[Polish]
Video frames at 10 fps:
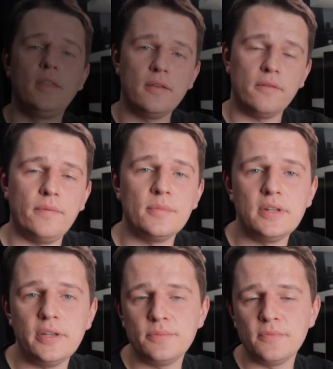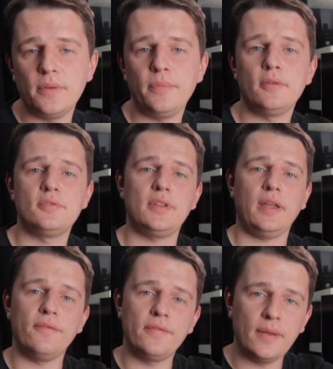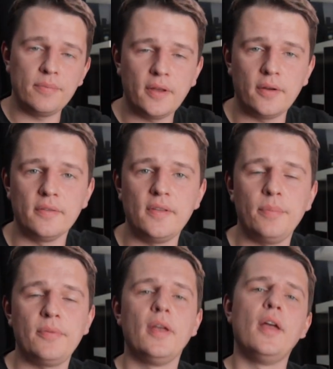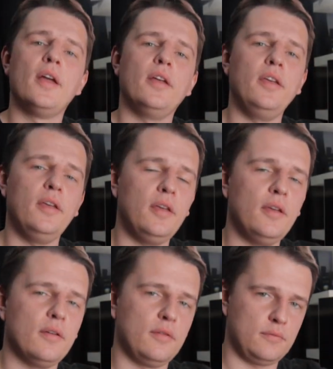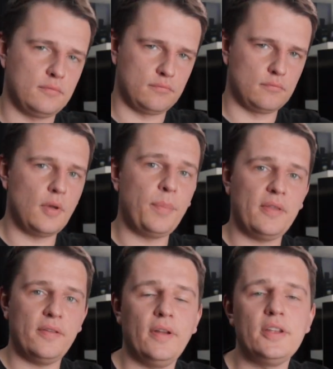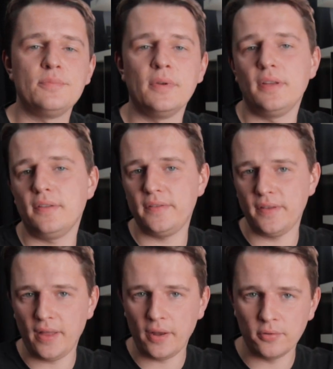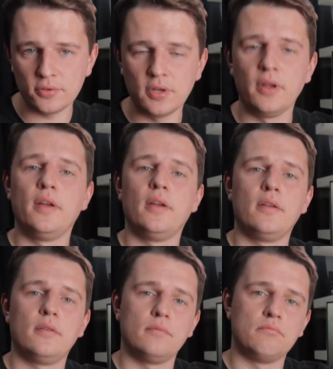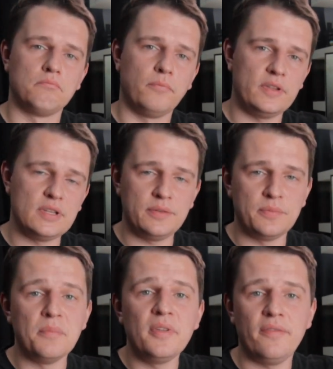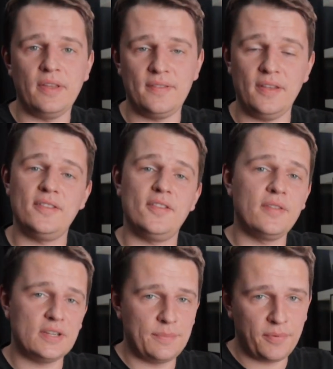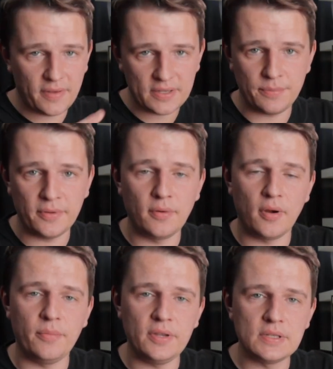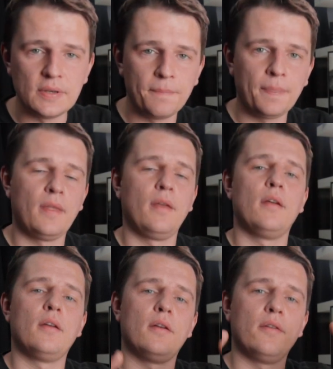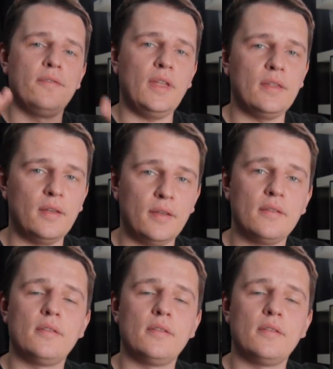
Gdy wymyśliliśmy sobie już taki wstępny koncept i opracowaliśmy scenariusz, wiedzieliśmy mniej więcej, co nasze postacie będą robić, wtedy,